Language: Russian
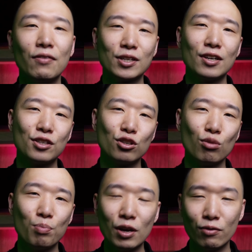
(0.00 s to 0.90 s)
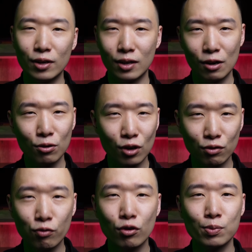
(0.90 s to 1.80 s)
вы скажете, что первые
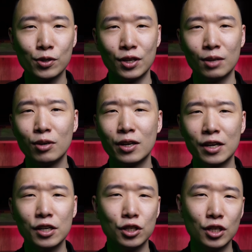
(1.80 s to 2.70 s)
хронографы в космосе это были, конечно